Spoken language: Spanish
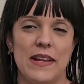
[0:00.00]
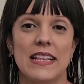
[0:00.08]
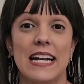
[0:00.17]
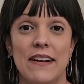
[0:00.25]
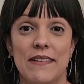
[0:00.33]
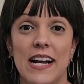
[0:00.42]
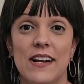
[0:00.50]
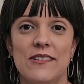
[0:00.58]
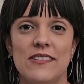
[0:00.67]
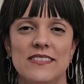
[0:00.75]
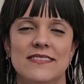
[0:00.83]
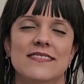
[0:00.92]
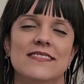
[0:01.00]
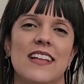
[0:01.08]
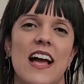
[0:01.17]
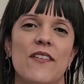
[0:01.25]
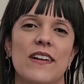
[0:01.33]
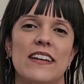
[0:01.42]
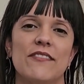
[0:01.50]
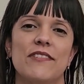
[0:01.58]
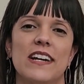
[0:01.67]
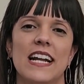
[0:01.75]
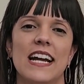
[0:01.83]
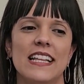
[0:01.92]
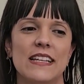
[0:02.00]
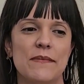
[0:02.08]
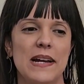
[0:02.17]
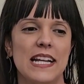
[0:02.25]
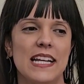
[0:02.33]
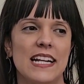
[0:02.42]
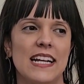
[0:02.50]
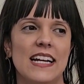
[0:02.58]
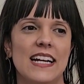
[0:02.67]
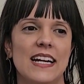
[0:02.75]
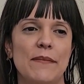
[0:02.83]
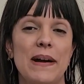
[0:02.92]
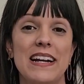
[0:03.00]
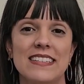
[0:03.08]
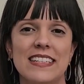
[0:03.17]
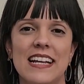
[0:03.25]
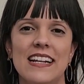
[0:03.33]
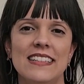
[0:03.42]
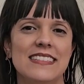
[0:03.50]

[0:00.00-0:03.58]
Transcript: trabajo aunque fuera de manera parcial,